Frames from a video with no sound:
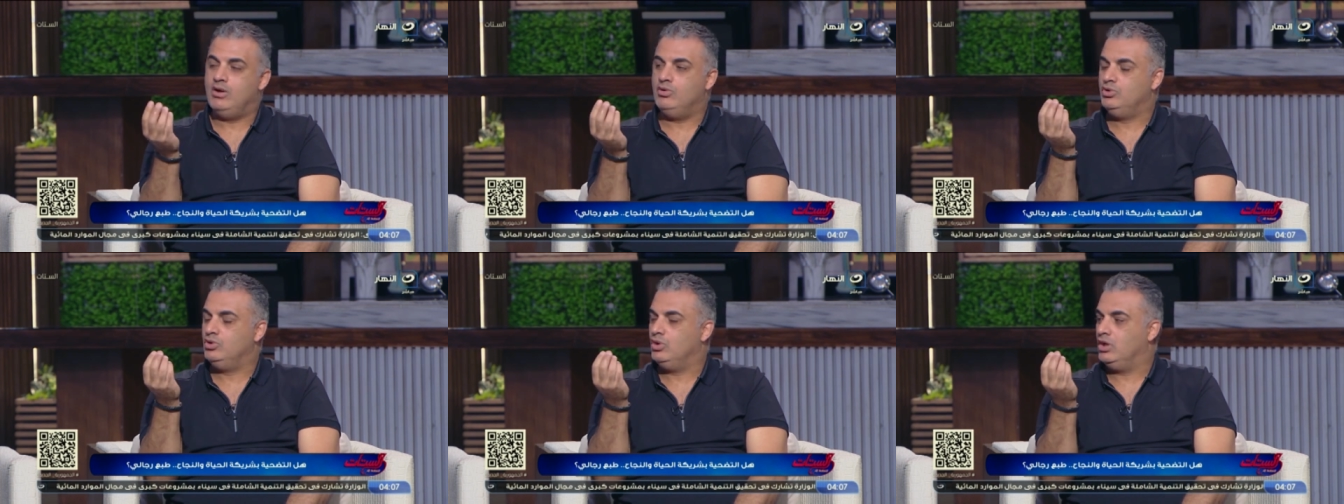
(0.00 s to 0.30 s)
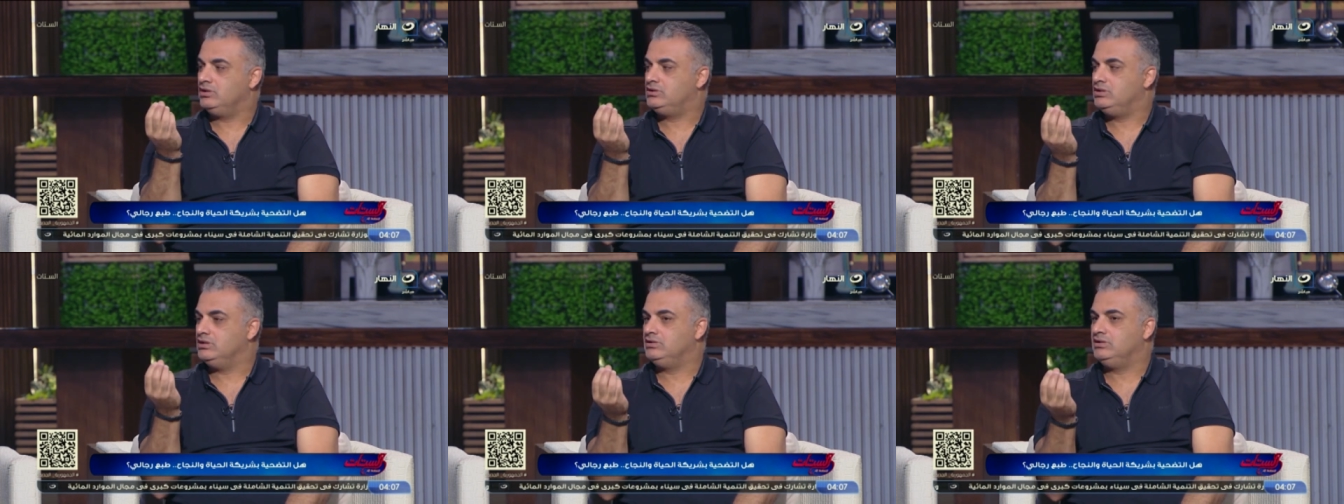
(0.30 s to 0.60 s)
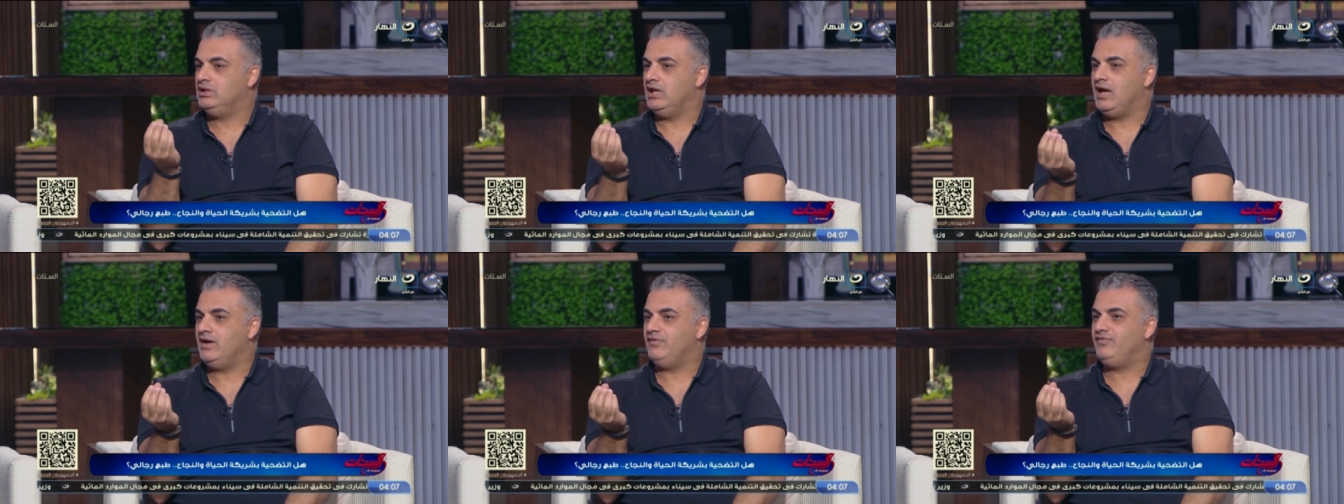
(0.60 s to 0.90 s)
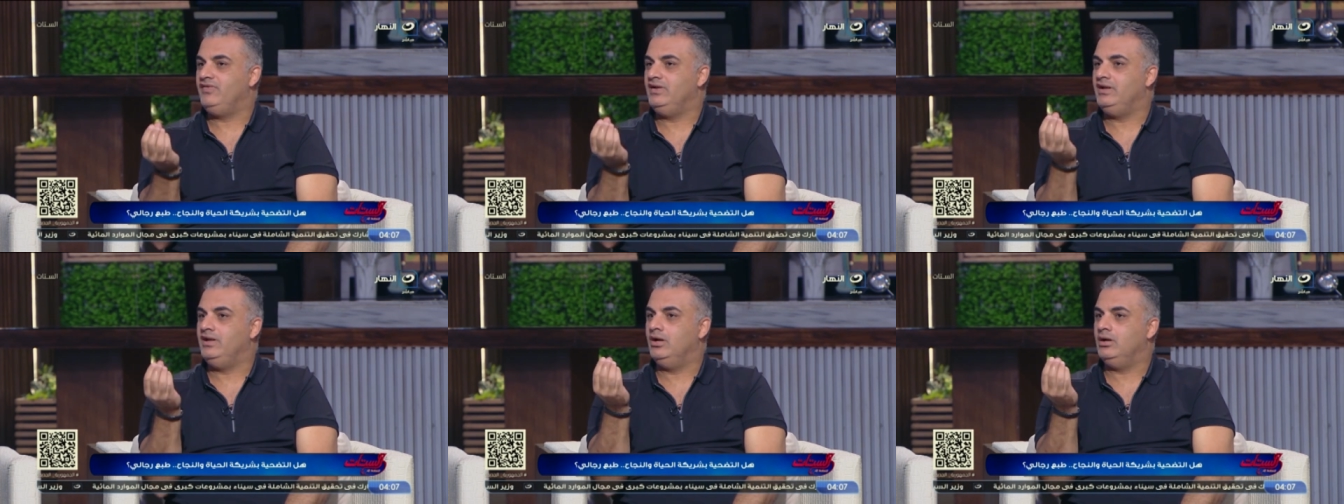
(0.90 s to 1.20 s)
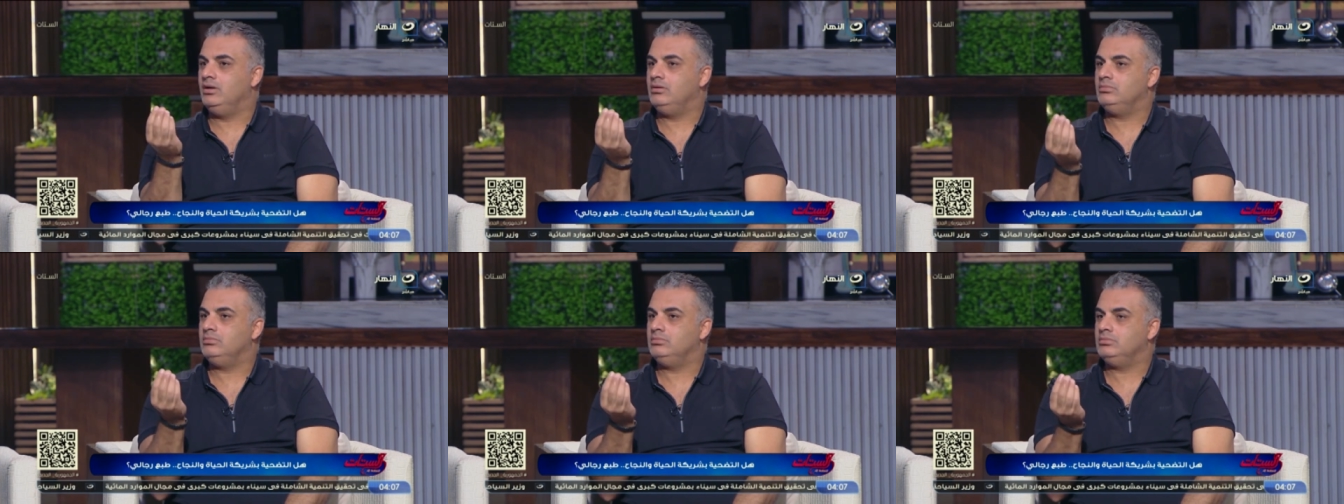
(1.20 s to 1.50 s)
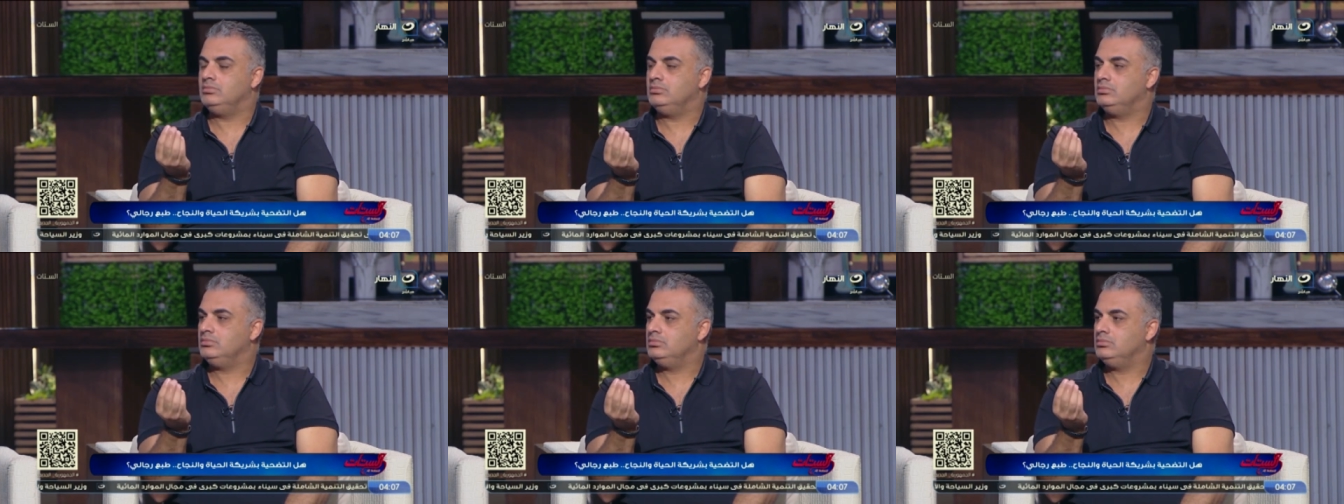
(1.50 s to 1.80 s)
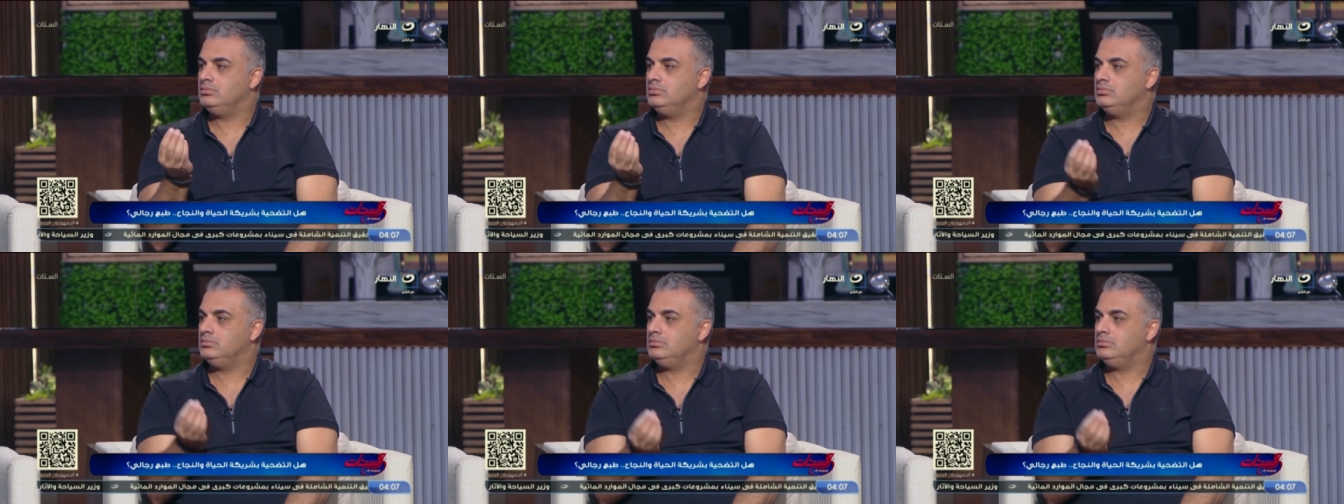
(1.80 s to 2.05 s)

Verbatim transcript: او نقطه لا اللي بيعمل كده ده ناوي